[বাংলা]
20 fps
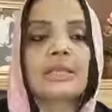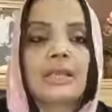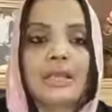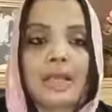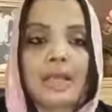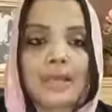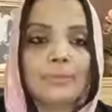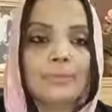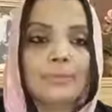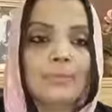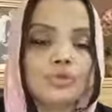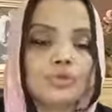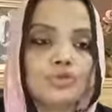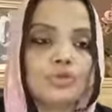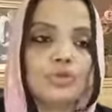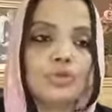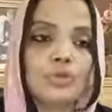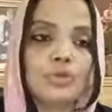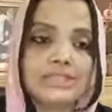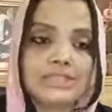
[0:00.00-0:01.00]
যে আপনি
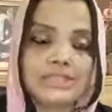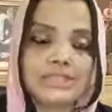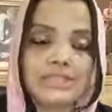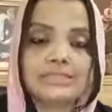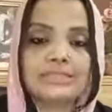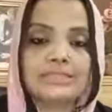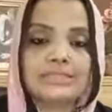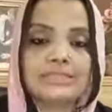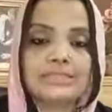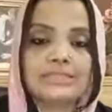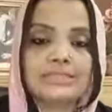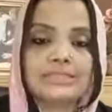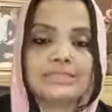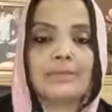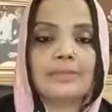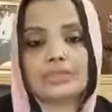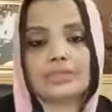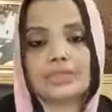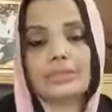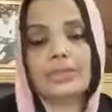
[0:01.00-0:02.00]
প্রশ্ন করেছিলেন যে আমি
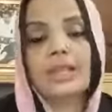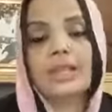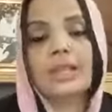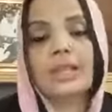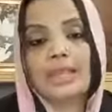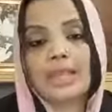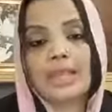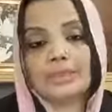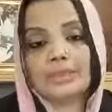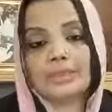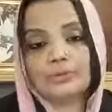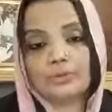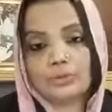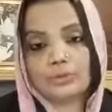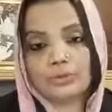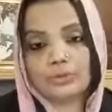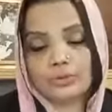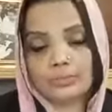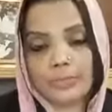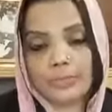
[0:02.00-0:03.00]
রাজনীতি এত
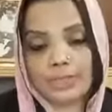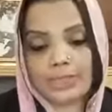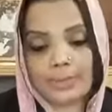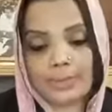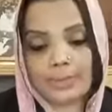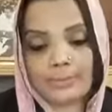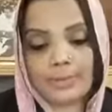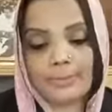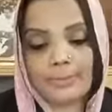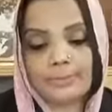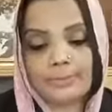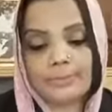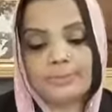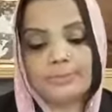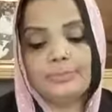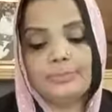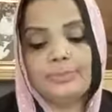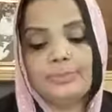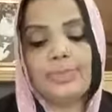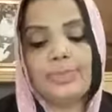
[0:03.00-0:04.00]
মানে আমার
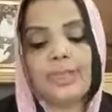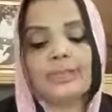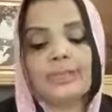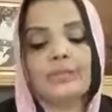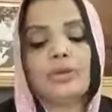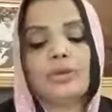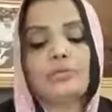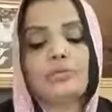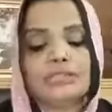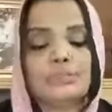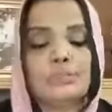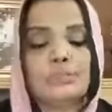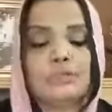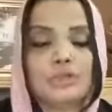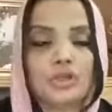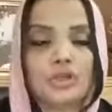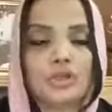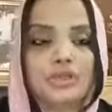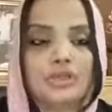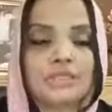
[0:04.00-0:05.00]
ব্যাকগ্রাউন্ডের যে
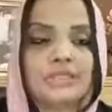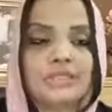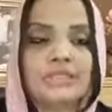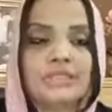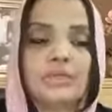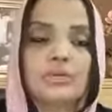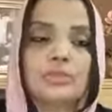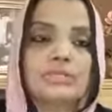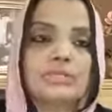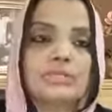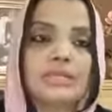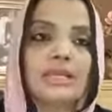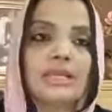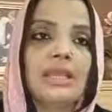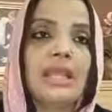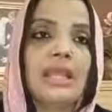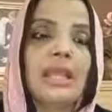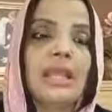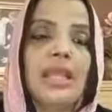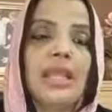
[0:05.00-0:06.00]
বিষয়টা সেটা হচ্ছে
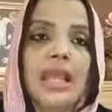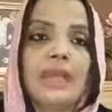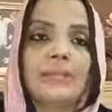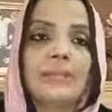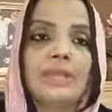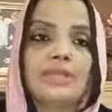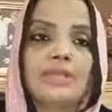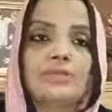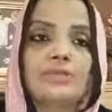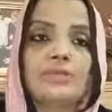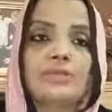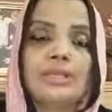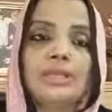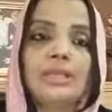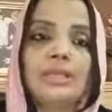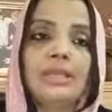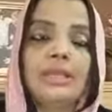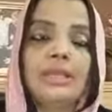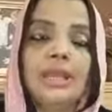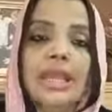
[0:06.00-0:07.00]
আমি আসলে
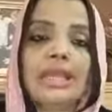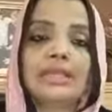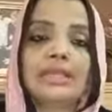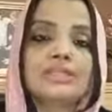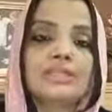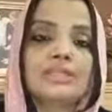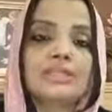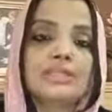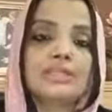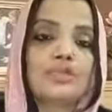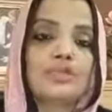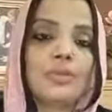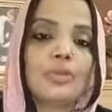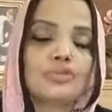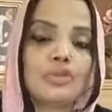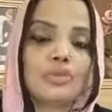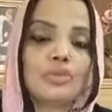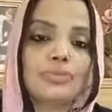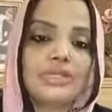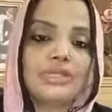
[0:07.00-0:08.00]
একটা জিনিস
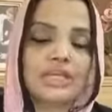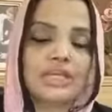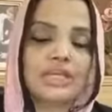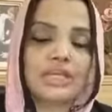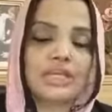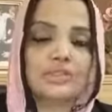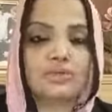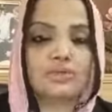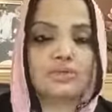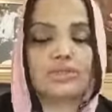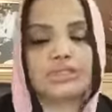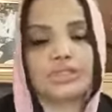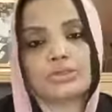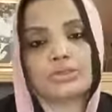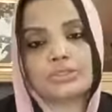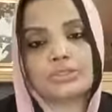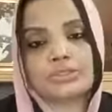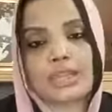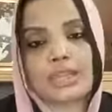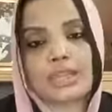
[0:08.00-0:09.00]
সবসময় বিশ্বাস করি সেটা
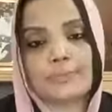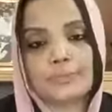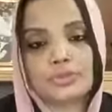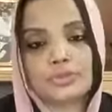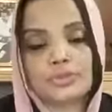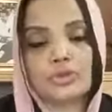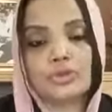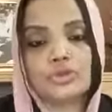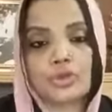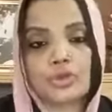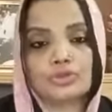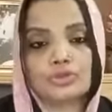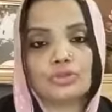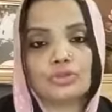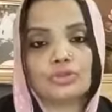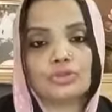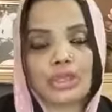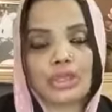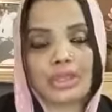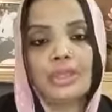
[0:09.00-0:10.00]
হচ্ছে আপনি যখন
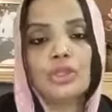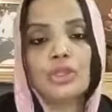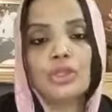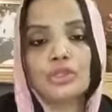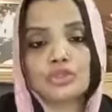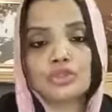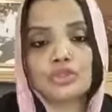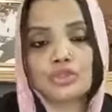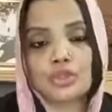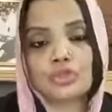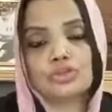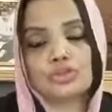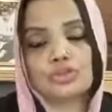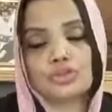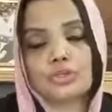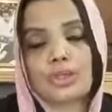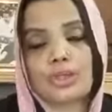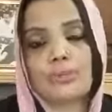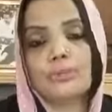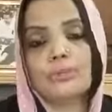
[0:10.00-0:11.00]
সততা
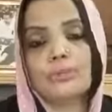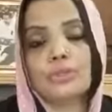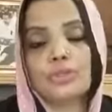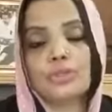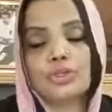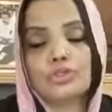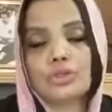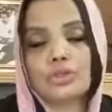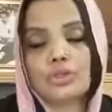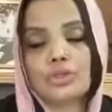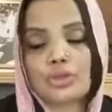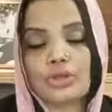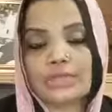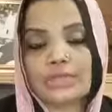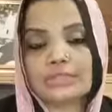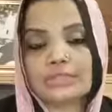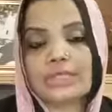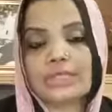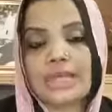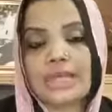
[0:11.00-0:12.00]
স্বচ্ছতা এবং পরিচ্ছন্ন
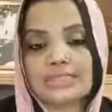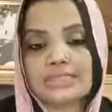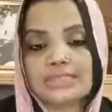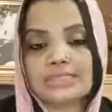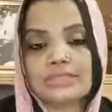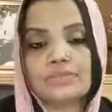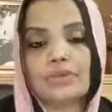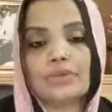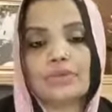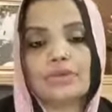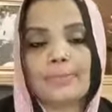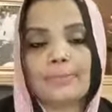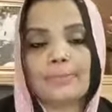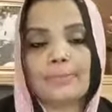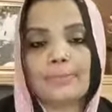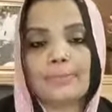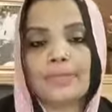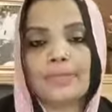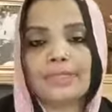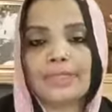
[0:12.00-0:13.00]
একটা রাজনীতি যখন
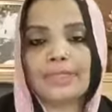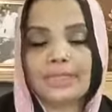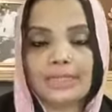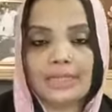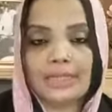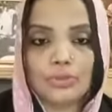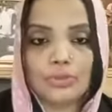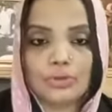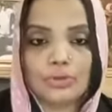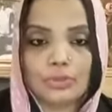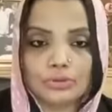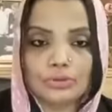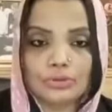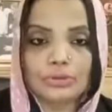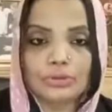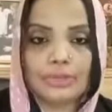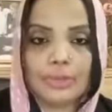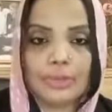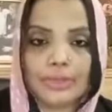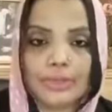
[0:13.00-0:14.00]
আপনি আপনার কেরিয়ার গড়ে
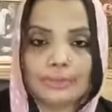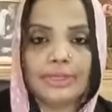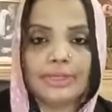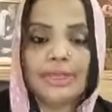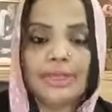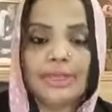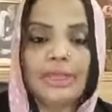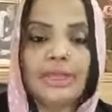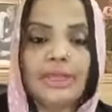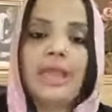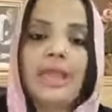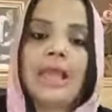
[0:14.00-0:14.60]
তুলতে পারবেন